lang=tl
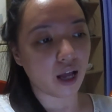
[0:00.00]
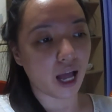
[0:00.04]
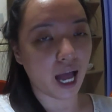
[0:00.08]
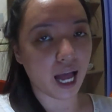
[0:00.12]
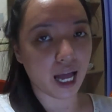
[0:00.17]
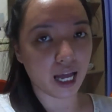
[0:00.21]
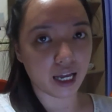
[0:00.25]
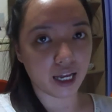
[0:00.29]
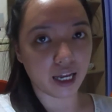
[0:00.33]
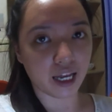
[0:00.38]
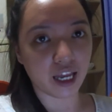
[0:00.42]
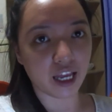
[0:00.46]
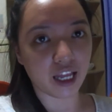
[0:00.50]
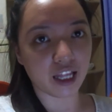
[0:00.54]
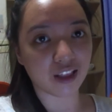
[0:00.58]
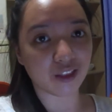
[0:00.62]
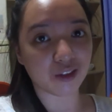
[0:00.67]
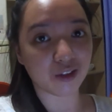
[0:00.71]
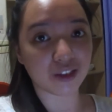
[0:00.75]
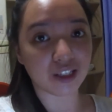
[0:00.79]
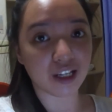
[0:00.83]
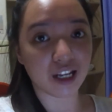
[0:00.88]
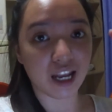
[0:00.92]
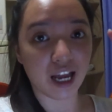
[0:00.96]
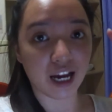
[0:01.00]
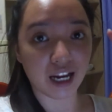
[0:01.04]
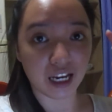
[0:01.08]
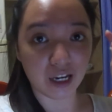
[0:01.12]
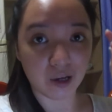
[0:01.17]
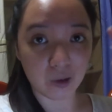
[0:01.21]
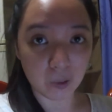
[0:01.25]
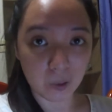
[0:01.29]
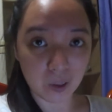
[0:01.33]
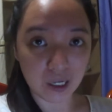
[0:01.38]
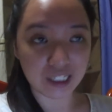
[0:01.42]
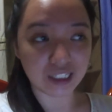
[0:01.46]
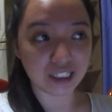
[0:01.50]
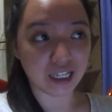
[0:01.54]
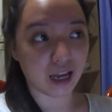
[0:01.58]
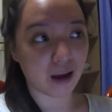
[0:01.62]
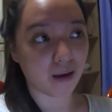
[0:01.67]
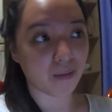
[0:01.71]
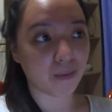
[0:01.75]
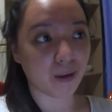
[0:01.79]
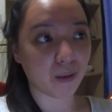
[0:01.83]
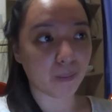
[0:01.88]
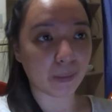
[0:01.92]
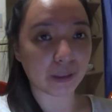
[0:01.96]
Akin, do sa lagi kong
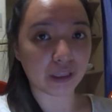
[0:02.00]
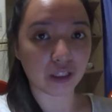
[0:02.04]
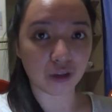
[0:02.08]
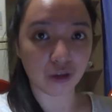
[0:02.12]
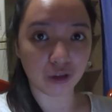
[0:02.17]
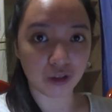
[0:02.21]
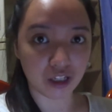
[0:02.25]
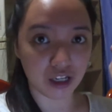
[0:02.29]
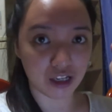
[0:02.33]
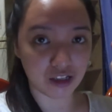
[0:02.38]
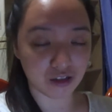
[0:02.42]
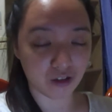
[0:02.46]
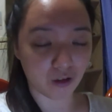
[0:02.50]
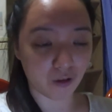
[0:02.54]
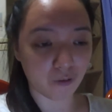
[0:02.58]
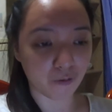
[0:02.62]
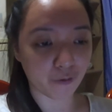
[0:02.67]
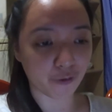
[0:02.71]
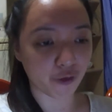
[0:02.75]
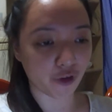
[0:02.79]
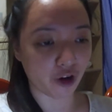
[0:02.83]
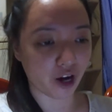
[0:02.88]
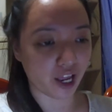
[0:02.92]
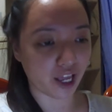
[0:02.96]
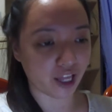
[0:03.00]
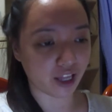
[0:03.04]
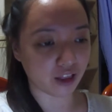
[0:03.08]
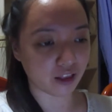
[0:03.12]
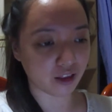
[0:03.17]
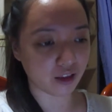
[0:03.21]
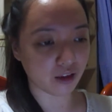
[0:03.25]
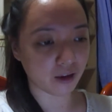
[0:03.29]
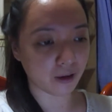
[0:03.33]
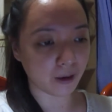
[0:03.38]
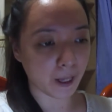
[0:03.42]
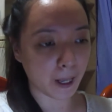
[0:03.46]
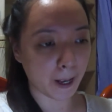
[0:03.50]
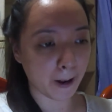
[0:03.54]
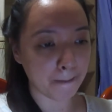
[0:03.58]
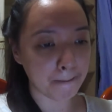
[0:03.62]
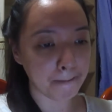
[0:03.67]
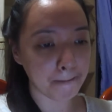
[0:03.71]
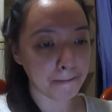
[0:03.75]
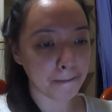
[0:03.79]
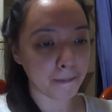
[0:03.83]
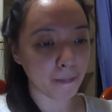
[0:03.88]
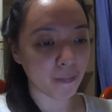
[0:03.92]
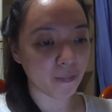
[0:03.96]
kasama, pati do sa isa kong friend.
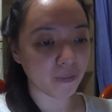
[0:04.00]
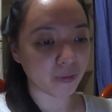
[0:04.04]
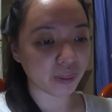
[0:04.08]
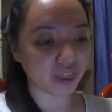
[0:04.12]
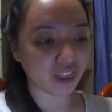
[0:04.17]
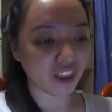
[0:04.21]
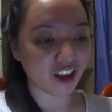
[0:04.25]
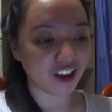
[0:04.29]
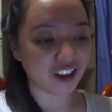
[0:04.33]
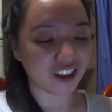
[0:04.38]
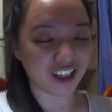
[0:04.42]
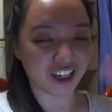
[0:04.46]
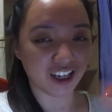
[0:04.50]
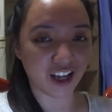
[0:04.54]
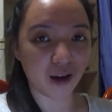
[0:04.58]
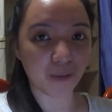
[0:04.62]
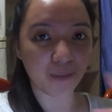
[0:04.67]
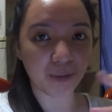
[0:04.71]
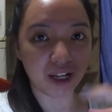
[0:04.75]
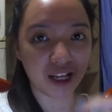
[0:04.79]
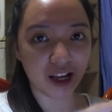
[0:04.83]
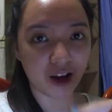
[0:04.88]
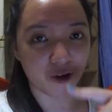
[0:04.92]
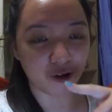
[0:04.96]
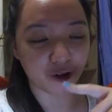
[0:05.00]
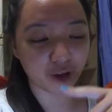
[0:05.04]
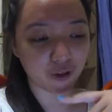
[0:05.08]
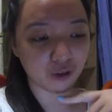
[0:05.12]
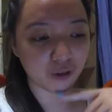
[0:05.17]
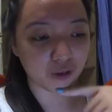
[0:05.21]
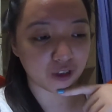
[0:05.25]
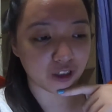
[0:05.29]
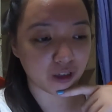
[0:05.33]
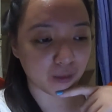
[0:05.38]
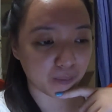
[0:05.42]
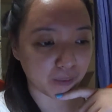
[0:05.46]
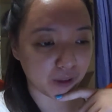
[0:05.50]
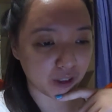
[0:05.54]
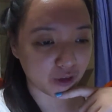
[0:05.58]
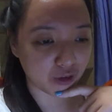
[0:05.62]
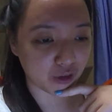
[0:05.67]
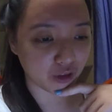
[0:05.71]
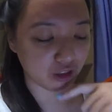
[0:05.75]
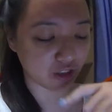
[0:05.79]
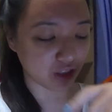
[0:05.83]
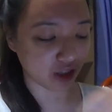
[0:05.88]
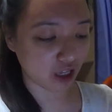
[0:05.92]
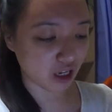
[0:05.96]
Nagkamali ako doon sa
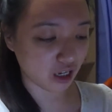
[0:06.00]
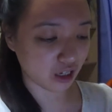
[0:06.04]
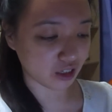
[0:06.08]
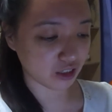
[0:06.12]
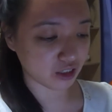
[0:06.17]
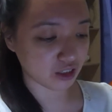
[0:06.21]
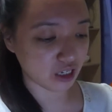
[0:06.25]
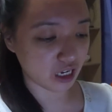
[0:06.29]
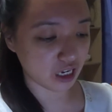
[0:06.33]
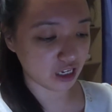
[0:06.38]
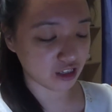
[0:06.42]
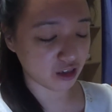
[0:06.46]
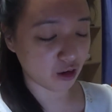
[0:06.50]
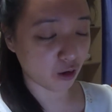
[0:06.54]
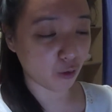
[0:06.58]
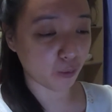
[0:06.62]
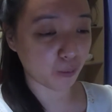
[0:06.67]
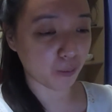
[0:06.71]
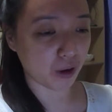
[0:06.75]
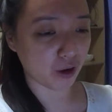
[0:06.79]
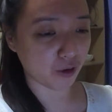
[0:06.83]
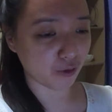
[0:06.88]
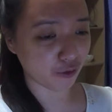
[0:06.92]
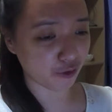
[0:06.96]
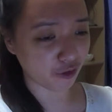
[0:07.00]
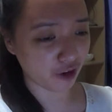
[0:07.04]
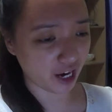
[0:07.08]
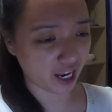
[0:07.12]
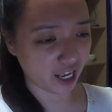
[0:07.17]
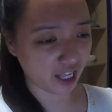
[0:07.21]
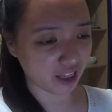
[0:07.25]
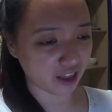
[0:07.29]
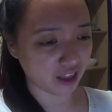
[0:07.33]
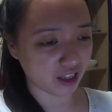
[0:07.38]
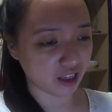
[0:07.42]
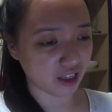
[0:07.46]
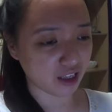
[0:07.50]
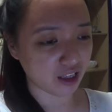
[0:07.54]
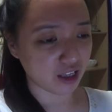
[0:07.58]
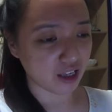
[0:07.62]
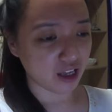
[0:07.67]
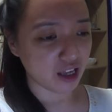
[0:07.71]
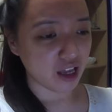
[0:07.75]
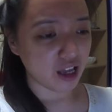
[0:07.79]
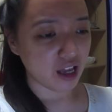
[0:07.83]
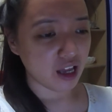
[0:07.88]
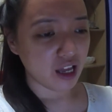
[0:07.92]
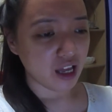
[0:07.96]
pindot ng sa isa ko pang friend.
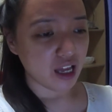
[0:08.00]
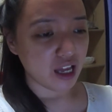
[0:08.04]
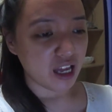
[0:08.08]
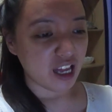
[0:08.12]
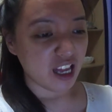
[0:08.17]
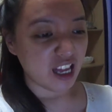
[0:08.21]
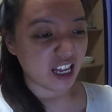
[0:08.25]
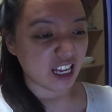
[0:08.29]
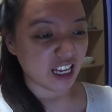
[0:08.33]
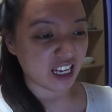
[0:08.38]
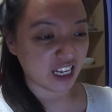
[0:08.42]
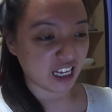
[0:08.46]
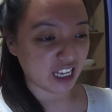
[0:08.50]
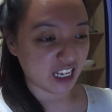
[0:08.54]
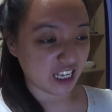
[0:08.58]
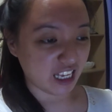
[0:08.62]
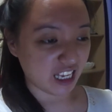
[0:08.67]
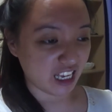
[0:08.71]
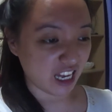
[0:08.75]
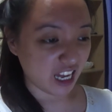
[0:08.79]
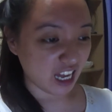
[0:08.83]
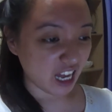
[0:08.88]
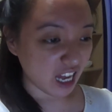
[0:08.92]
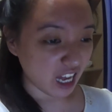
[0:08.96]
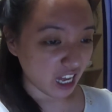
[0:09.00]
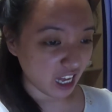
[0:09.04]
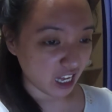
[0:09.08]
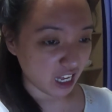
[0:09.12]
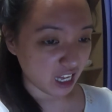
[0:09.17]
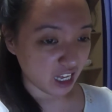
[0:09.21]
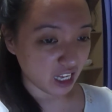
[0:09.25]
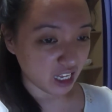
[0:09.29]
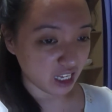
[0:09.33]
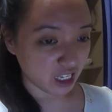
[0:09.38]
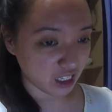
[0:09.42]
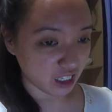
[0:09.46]
Kaya,